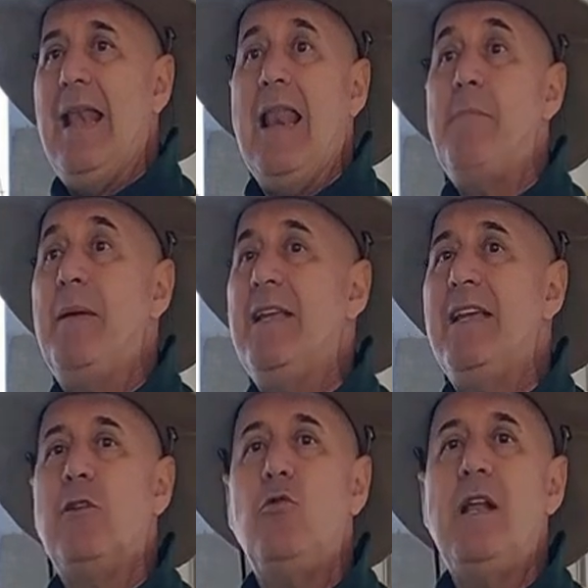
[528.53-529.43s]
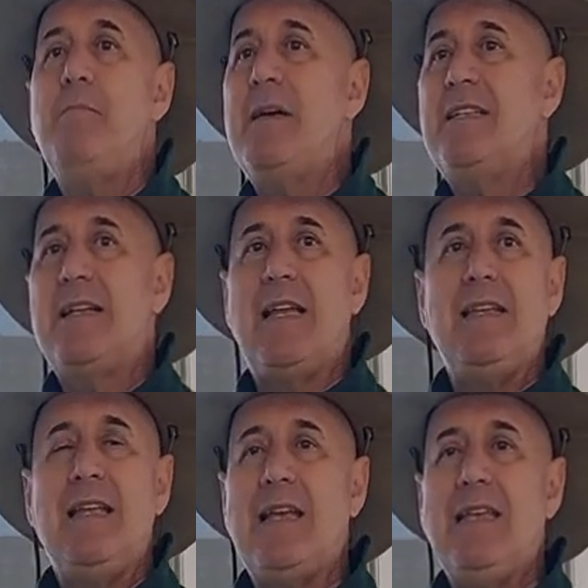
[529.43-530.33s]
la penillanura más
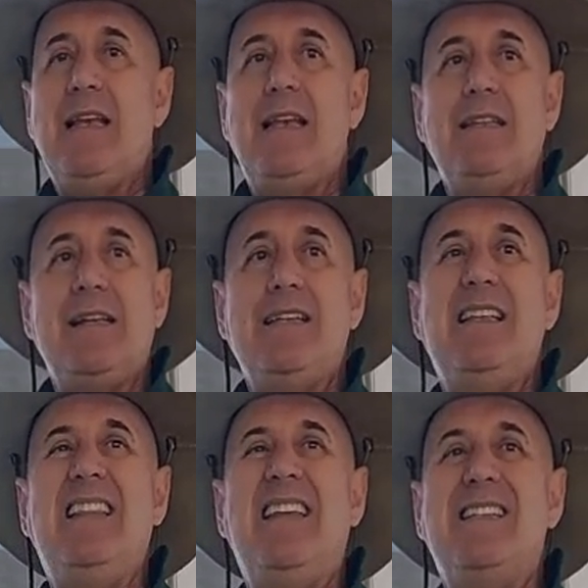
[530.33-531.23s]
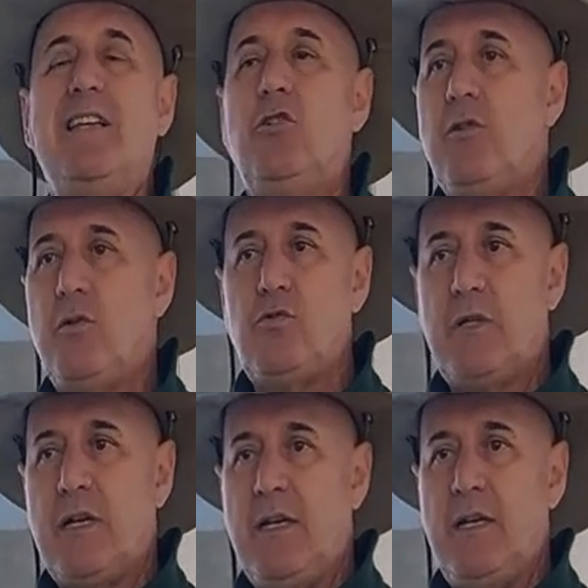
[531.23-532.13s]
grande que hay en la Tierra es el desierto de
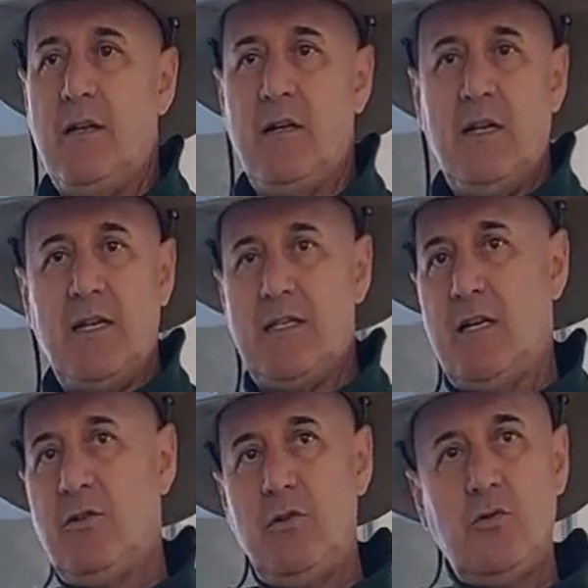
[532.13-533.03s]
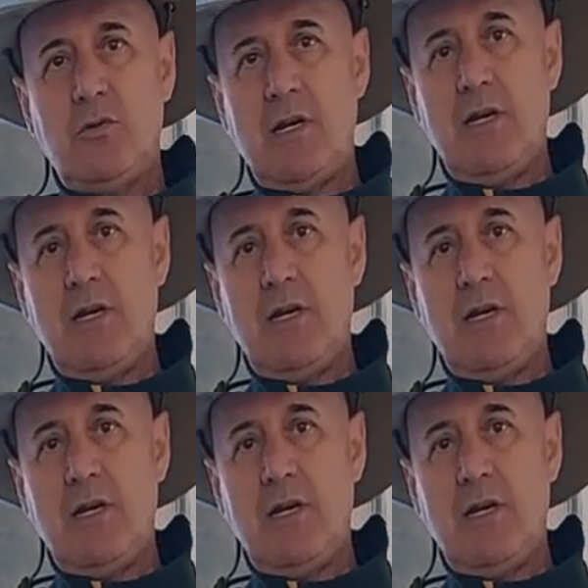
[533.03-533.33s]
Australia. ¿Desierto de